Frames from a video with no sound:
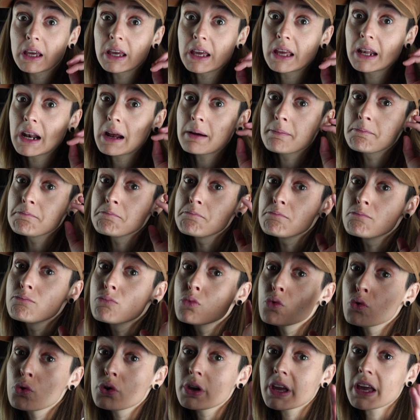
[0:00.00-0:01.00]
que era
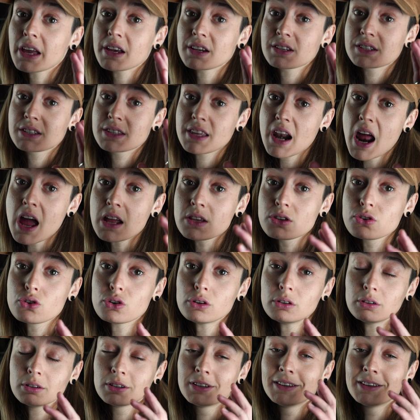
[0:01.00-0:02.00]
muy extraño